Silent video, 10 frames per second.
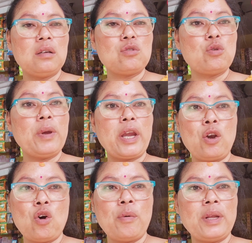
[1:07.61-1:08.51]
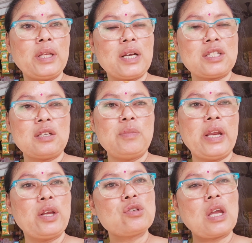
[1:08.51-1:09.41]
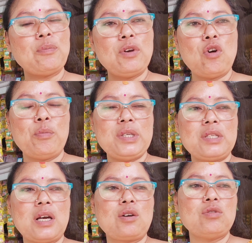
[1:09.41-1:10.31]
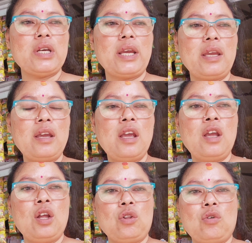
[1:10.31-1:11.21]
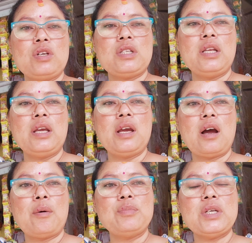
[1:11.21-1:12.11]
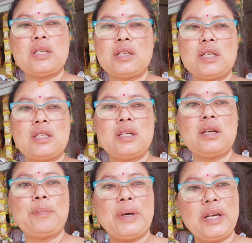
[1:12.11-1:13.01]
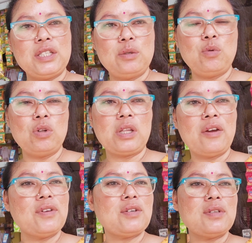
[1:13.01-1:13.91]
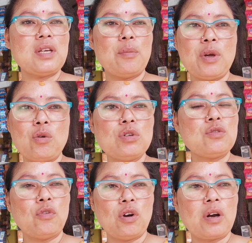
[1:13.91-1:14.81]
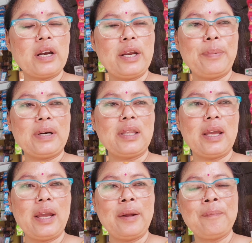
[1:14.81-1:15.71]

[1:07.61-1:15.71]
सुबह के नौ बजे तक अष्टमी रहेगी उसके बाद फिर नौमी स्टार्ट हो जाएगी तो इसलिए अब जैसे जैसे पंडित जी बोलते हैं वैसे वैसे हमें रूल्स फॉलो करने पड़ते हैं